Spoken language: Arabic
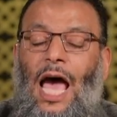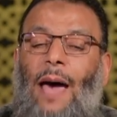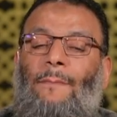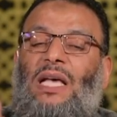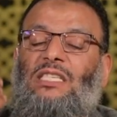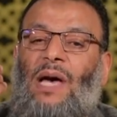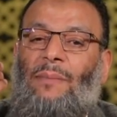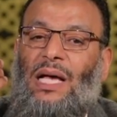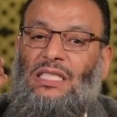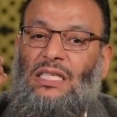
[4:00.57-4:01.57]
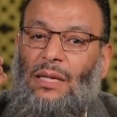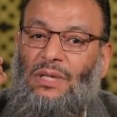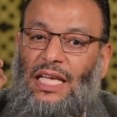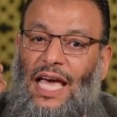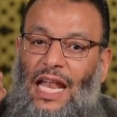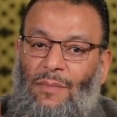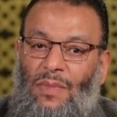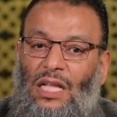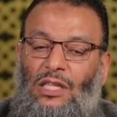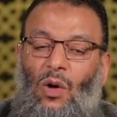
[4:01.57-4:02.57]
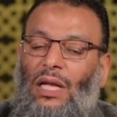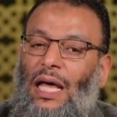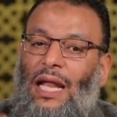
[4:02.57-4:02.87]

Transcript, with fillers: يا عم اسمع بس انت بتتكلم انت والله